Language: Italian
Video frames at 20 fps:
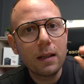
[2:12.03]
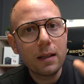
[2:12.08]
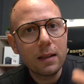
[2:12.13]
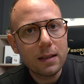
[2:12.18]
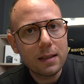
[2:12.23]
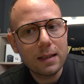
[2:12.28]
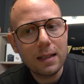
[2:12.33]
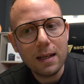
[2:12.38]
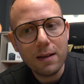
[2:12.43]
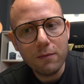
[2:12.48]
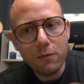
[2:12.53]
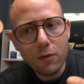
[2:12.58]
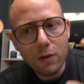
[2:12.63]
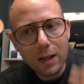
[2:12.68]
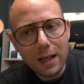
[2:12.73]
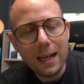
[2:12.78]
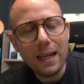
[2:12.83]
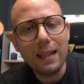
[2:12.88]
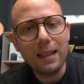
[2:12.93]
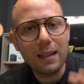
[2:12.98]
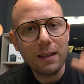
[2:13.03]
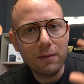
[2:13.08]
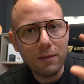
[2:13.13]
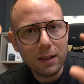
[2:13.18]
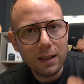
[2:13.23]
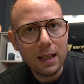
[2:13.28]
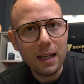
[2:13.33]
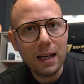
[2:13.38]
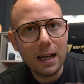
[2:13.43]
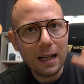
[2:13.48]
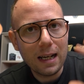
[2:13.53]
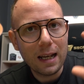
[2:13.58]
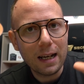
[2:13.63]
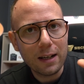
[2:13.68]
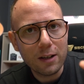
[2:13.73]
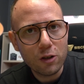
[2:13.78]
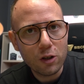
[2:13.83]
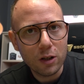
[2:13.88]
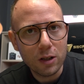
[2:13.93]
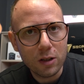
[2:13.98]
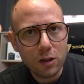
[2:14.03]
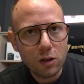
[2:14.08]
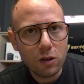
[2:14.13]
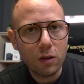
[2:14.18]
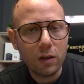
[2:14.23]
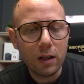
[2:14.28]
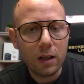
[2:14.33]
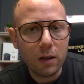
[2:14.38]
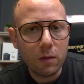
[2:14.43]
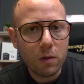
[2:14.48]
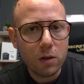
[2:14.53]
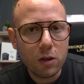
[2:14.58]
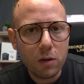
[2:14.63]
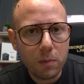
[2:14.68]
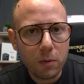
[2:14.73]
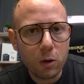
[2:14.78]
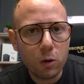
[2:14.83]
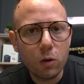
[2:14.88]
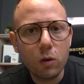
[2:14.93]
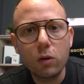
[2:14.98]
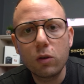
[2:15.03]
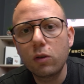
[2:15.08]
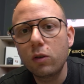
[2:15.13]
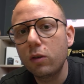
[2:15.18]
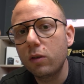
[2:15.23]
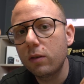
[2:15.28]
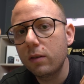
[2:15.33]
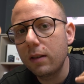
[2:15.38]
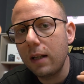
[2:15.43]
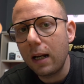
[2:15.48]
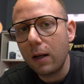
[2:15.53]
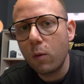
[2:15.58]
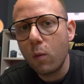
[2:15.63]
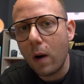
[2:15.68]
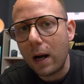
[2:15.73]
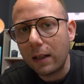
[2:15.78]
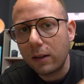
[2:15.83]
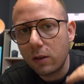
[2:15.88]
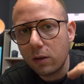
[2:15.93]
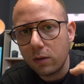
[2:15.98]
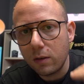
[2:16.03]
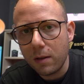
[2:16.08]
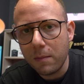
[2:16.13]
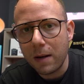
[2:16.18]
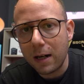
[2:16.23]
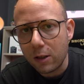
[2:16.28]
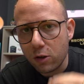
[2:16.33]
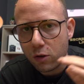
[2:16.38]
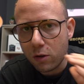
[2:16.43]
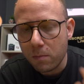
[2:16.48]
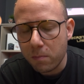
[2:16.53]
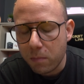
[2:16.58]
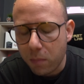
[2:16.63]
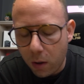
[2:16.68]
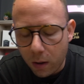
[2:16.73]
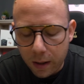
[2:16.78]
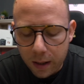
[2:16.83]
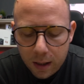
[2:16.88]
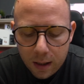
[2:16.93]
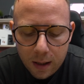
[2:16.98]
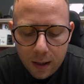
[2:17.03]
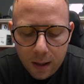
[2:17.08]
se volete vedere la recensione di questo prodotto dal 4 di maggio in poi.